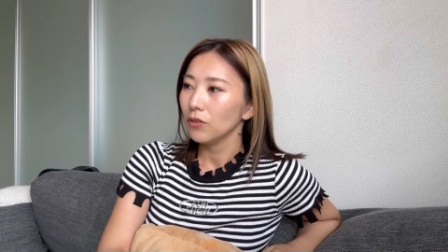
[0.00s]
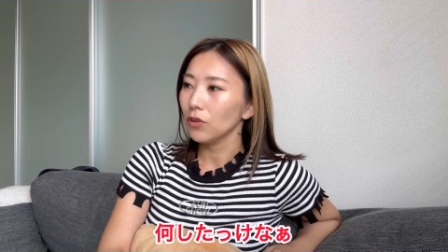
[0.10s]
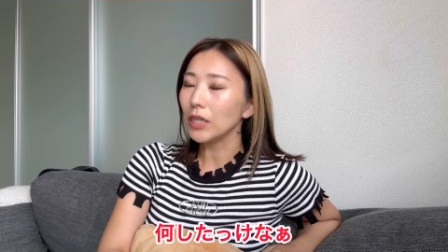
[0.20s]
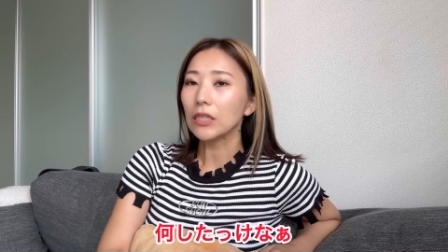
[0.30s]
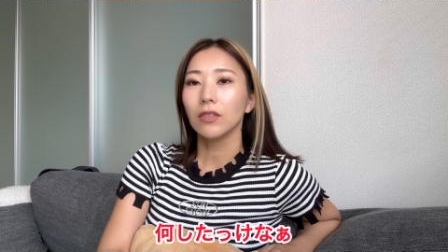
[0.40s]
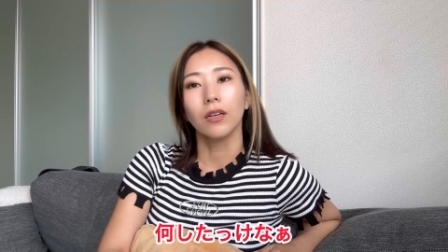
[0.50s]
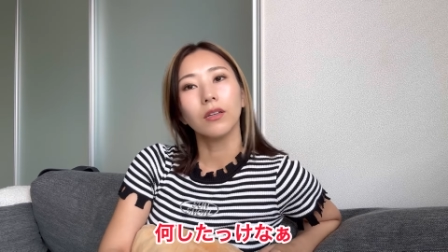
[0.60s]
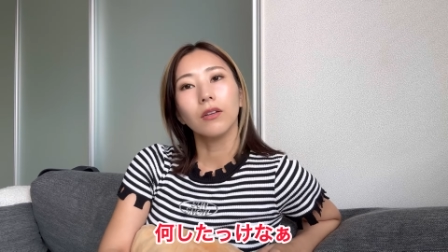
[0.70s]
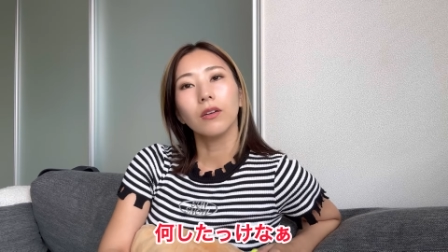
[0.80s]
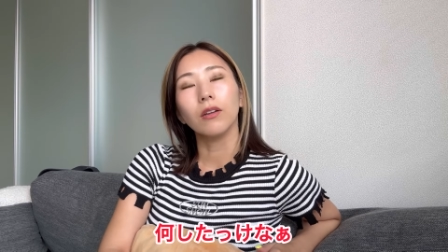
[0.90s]
何したっ
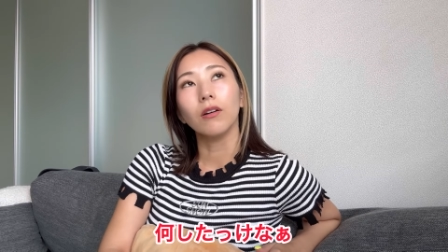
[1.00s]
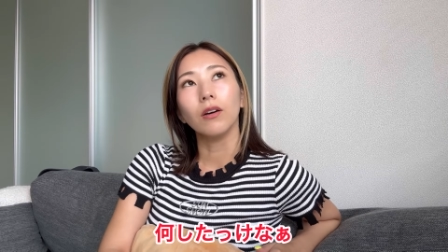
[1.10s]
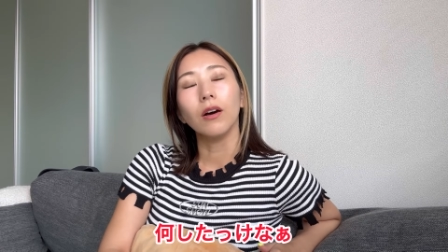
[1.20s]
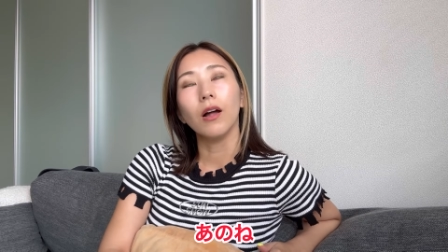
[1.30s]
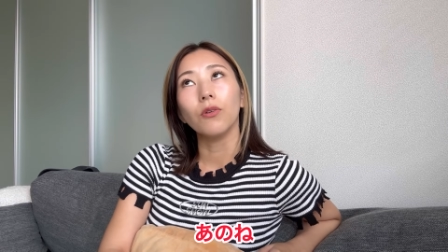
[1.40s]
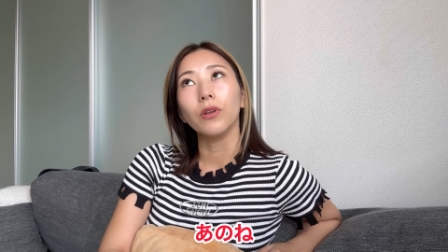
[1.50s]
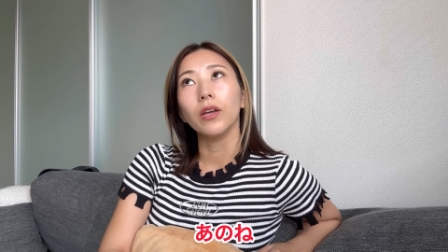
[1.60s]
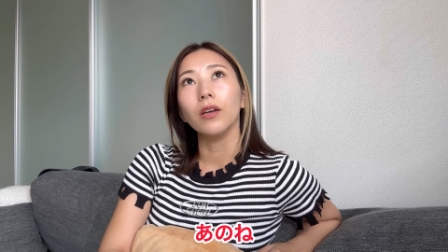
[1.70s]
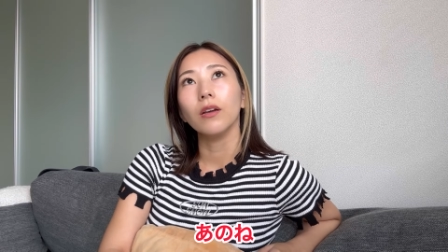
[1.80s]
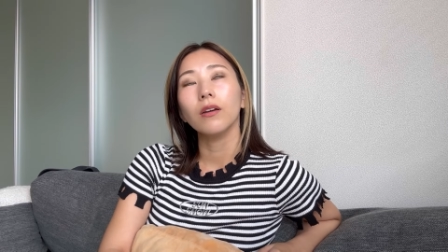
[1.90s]
けなあの
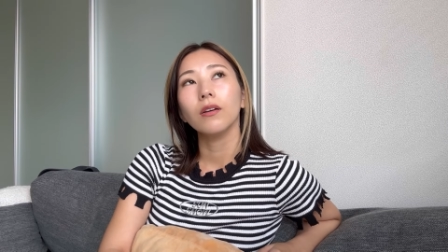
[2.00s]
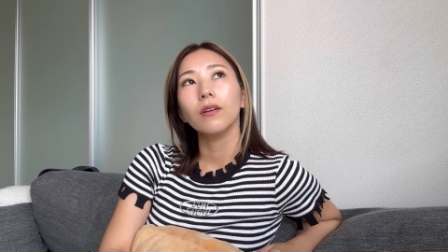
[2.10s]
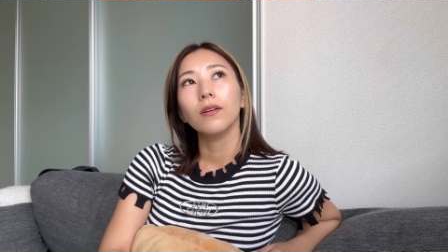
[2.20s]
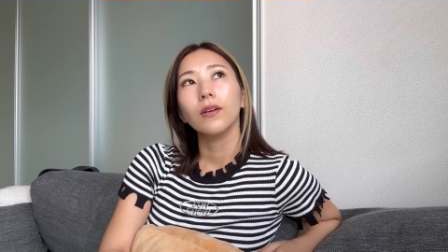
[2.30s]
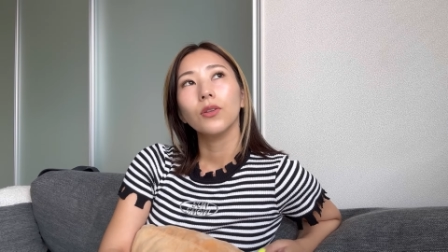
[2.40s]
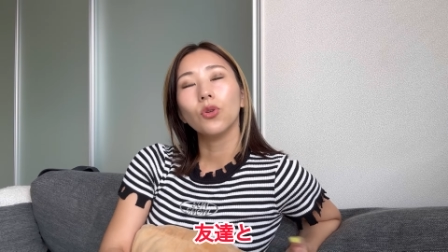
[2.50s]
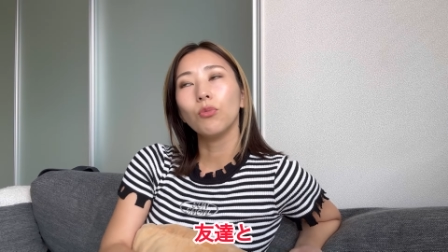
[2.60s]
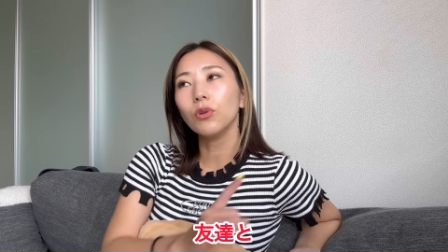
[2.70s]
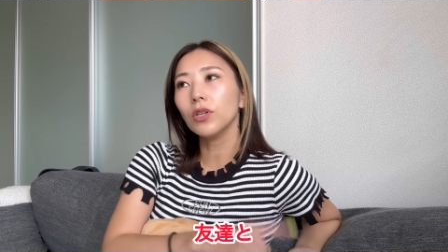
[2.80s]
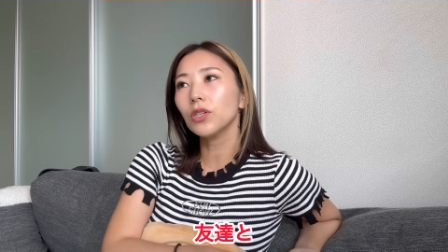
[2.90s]
ね
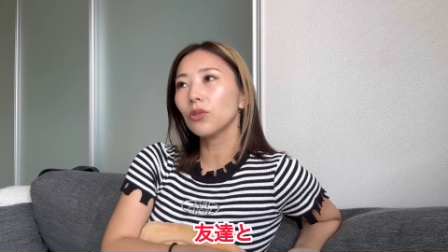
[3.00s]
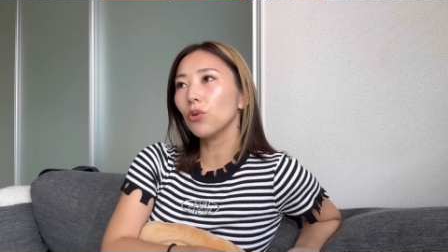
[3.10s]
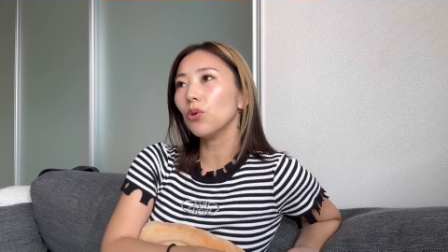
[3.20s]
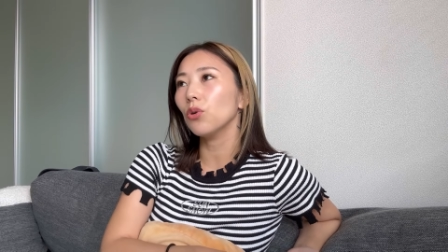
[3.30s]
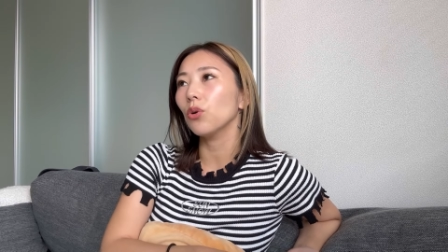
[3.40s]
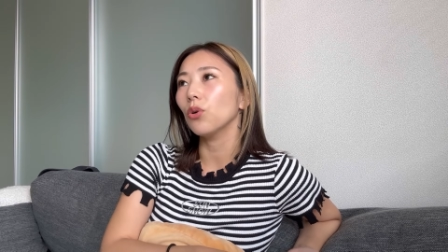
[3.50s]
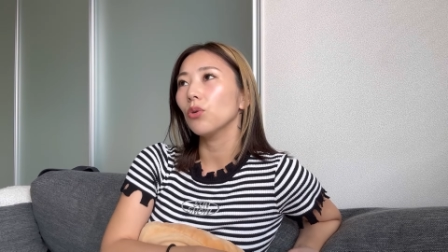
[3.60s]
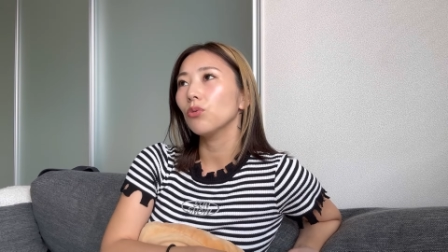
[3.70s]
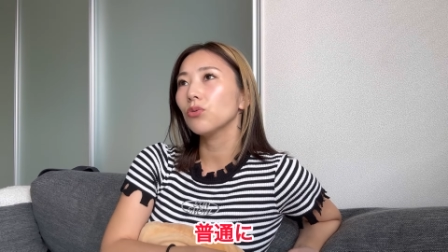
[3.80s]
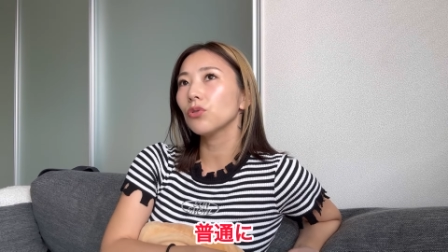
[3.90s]
友達と
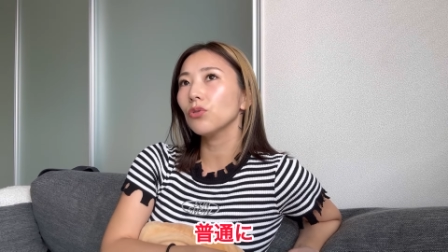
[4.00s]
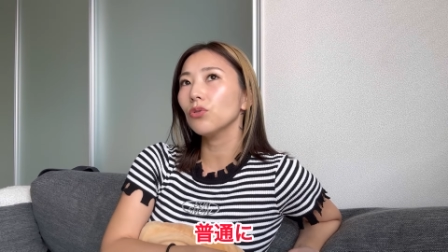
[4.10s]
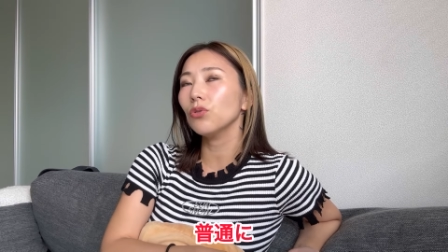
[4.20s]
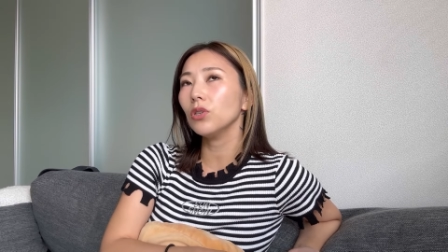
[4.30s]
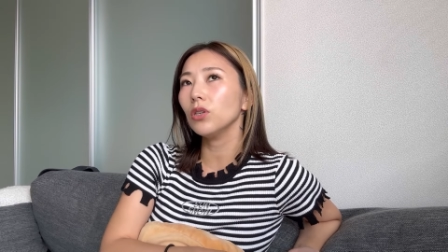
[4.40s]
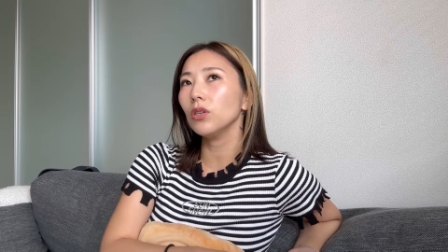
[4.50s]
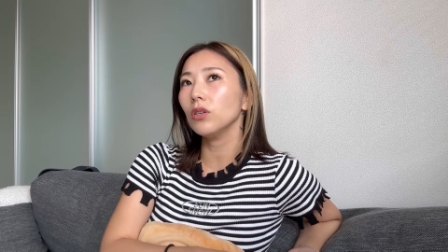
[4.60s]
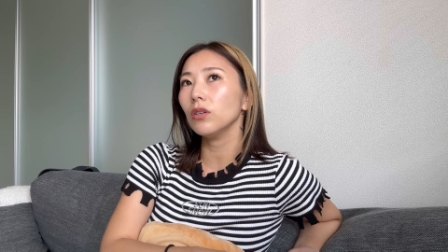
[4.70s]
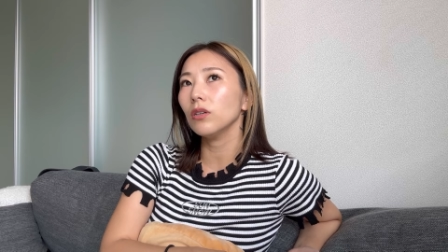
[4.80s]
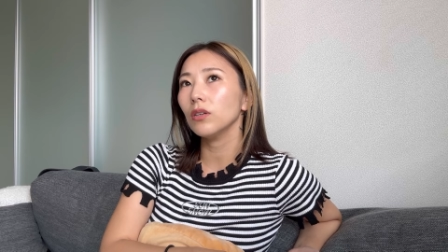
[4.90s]
普通に